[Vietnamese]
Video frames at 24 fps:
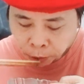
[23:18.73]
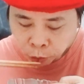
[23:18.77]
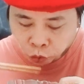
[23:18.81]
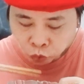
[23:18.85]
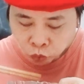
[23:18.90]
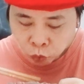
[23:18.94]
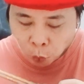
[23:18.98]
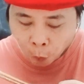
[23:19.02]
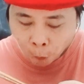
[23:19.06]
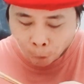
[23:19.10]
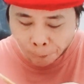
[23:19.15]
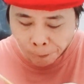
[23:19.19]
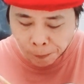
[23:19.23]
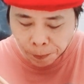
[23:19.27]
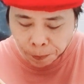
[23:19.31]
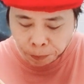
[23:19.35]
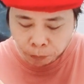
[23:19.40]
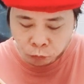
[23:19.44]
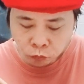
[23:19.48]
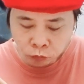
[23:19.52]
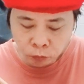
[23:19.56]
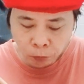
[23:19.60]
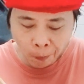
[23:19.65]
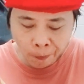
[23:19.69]
tại tổ
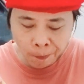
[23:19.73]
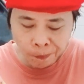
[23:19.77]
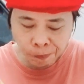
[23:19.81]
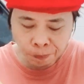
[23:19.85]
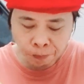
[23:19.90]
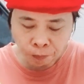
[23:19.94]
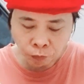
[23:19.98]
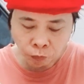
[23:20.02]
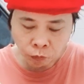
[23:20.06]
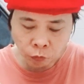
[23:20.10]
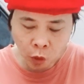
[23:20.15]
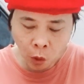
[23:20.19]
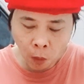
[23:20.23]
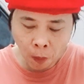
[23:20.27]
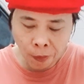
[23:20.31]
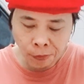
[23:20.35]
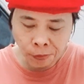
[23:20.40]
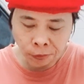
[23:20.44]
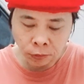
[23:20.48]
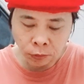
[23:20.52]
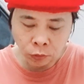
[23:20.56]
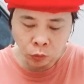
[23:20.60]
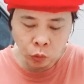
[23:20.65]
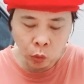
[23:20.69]
chức quốc tế và
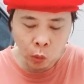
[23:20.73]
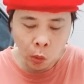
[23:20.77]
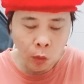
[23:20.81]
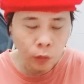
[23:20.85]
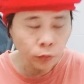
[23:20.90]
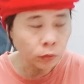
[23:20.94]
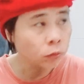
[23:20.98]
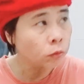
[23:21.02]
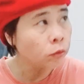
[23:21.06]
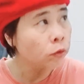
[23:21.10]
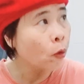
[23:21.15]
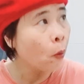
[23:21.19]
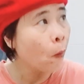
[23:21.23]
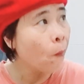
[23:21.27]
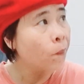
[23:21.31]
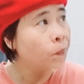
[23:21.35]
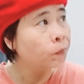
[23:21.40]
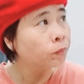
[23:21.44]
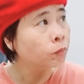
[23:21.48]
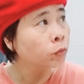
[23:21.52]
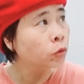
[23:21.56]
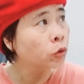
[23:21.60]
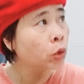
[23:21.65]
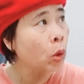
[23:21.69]
có chức vụ ngoại
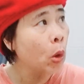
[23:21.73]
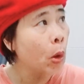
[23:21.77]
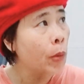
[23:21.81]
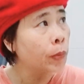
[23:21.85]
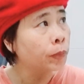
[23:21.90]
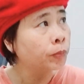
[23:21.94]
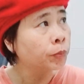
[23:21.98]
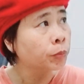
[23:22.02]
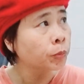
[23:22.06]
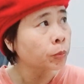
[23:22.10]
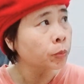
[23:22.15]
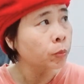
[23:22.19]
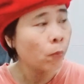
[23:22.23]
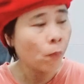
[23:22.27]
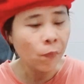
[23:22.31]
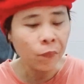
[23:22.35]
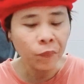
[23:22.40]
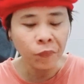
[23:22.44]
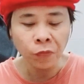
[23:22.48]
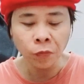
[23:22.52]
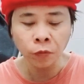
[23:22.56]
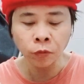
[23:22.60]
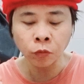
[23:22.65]
giao đại sứ